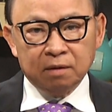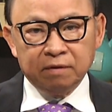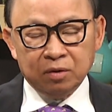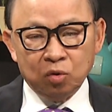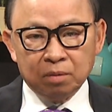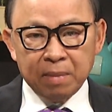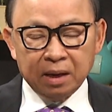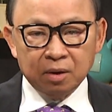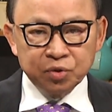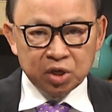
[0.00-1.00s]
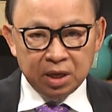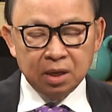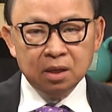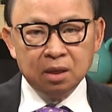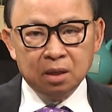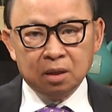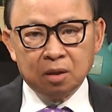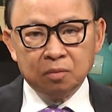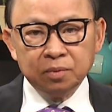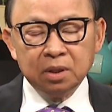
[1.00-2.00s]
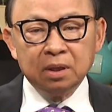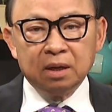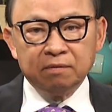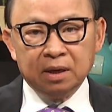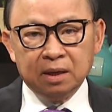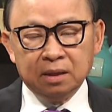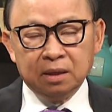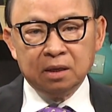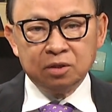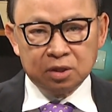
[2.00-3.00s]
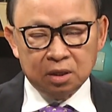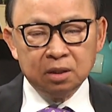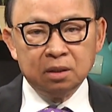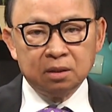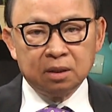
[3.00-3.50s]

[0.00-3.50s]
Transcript: về luật bankruptcy, cũng như là về hình sự.